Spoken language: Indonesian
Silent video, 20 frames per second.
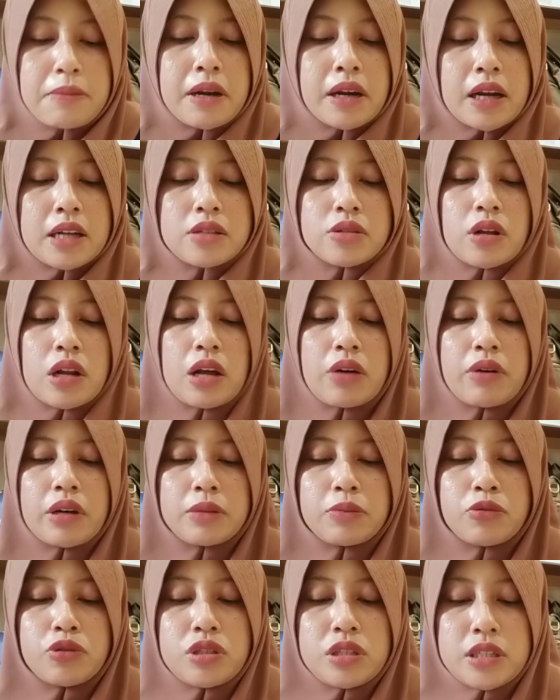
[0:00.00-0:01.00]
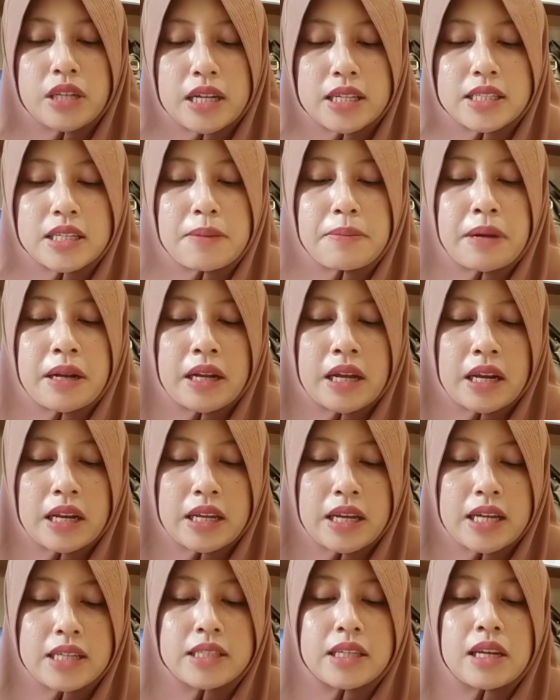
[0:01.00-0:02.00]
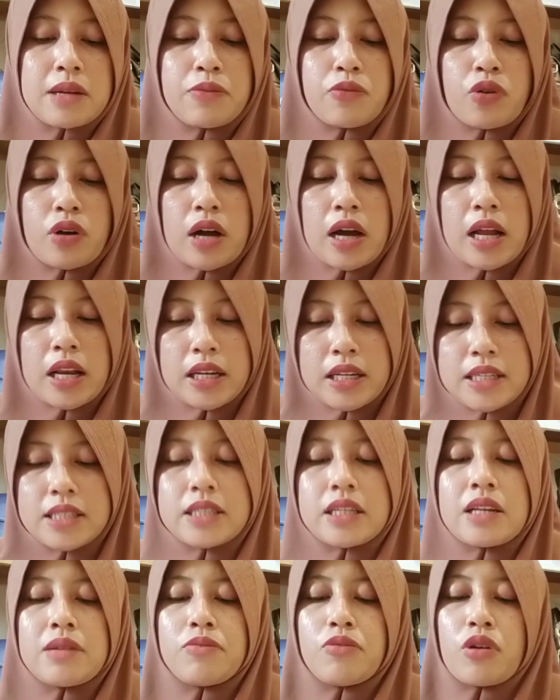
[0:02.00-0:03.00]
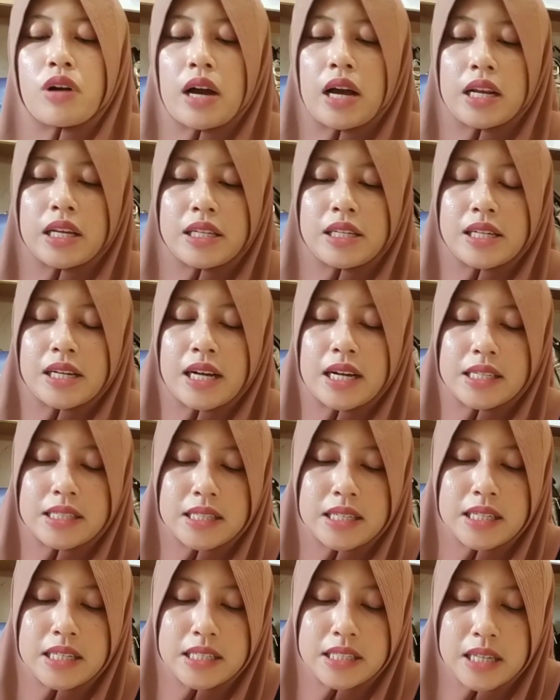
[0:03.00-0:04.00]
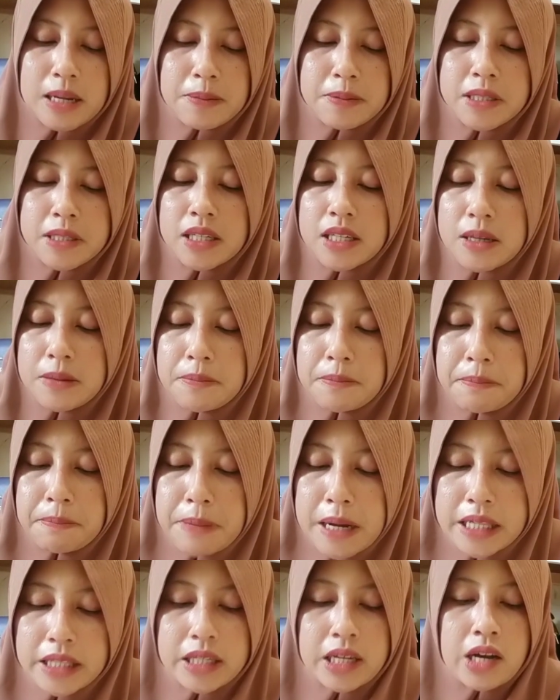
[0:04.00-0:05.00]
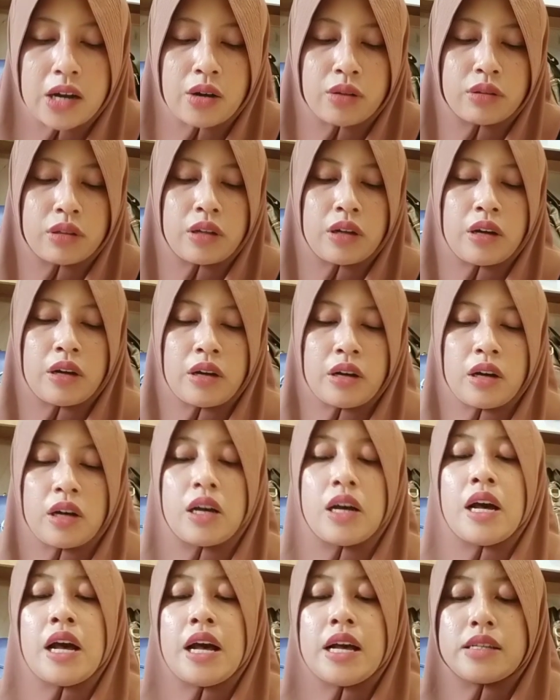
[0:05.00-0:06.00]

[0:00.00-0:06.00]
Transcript: berkat salawat munjiat sama Naria seribu kali seribu kali dikasih hijab segi empat ya Allah